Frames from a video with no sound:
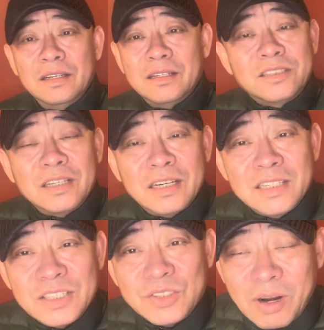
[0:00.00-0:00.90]
这和
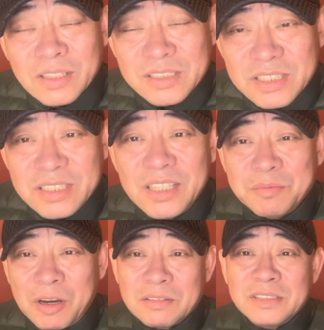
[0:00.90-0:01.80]
一九二七年
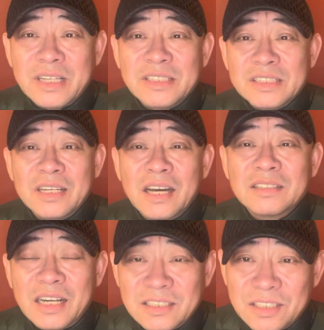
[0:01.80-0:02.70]
毛主席在井冈
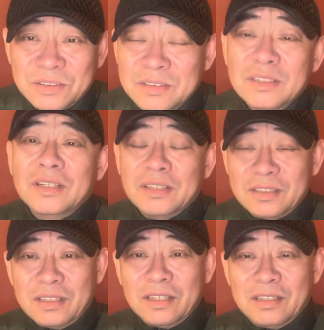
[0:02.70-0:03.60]
山上
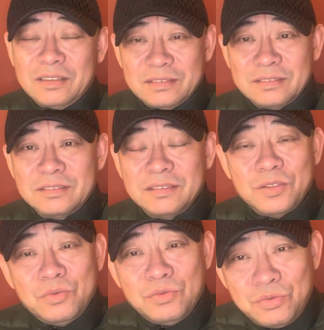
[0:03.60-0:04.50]
啊
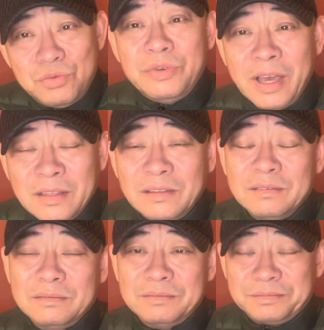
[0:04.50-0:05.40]
预言“
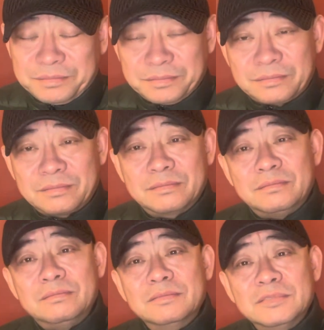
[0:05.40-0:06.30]

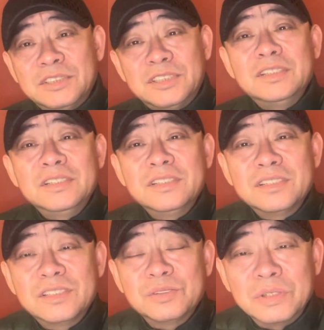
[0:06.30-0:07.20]
星星
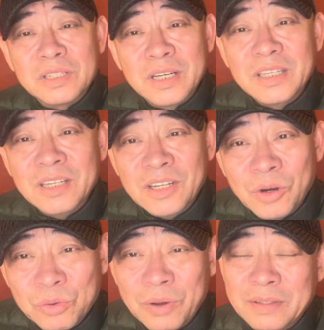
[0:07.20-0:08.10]
之火可以
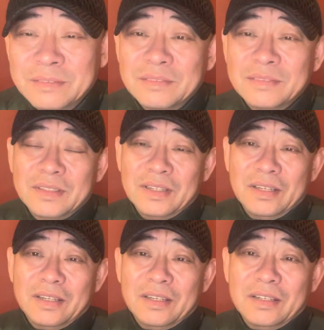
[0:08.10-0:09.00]
燎
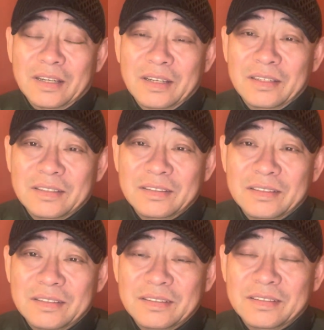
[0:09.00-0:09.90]
原”啊，
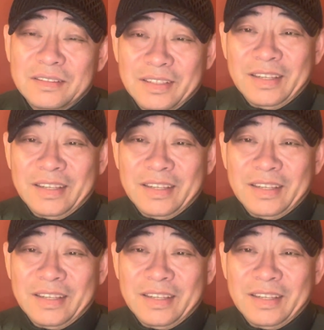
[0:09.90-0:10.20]
哈